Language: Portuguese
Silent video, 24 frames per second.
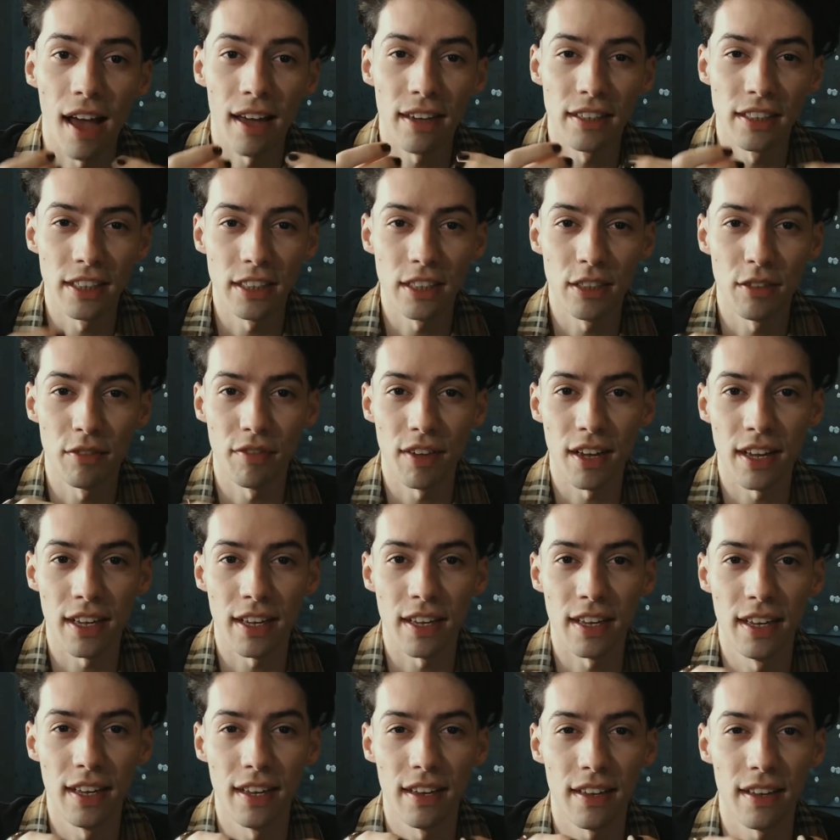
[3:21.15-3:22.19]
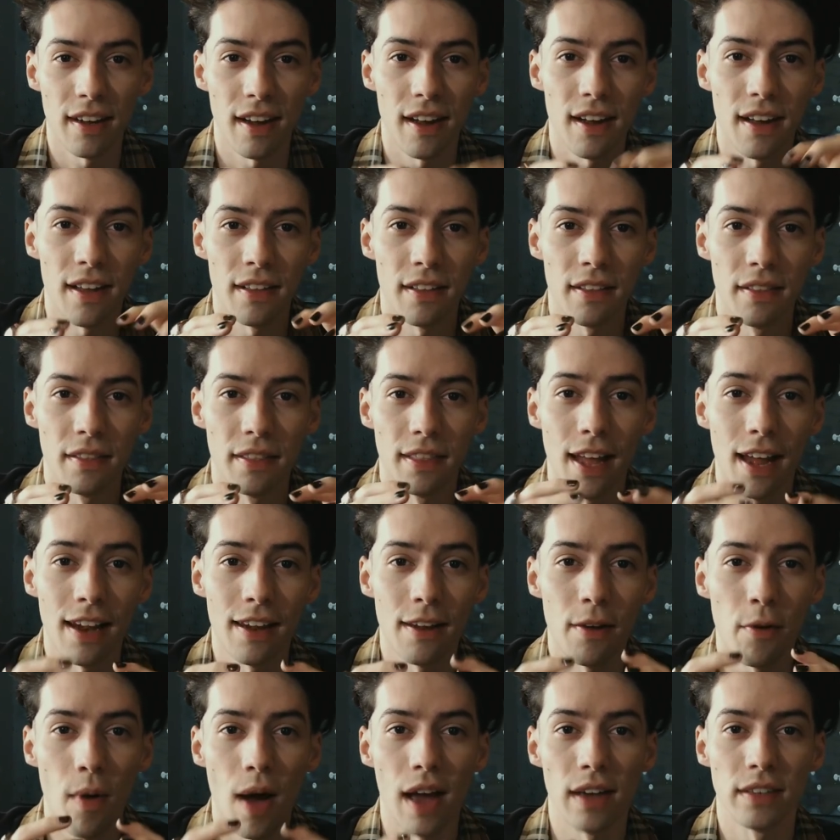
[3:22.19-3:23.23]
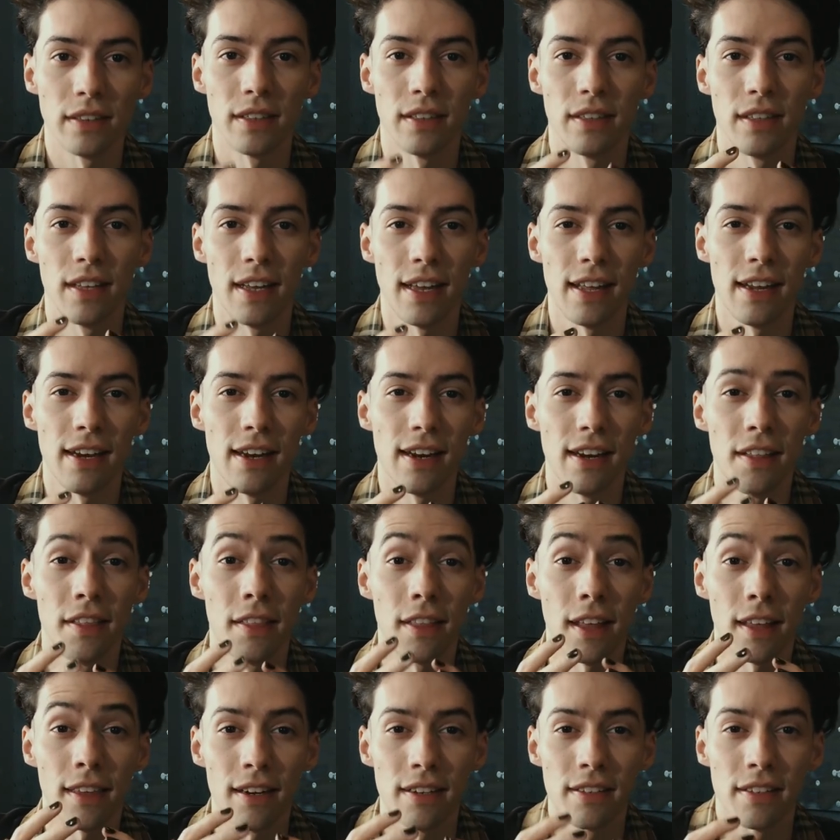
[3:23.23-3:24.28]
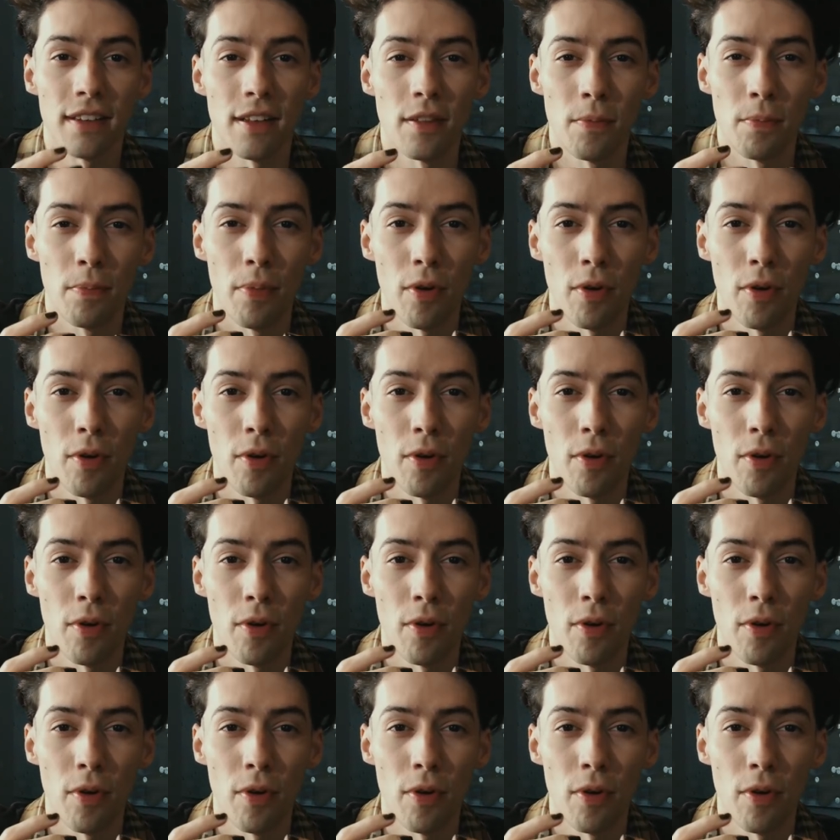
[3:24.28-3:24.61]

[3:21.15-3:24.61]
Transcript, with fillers: A gente vê aqui que a, na linguagem dele ele está trazendo um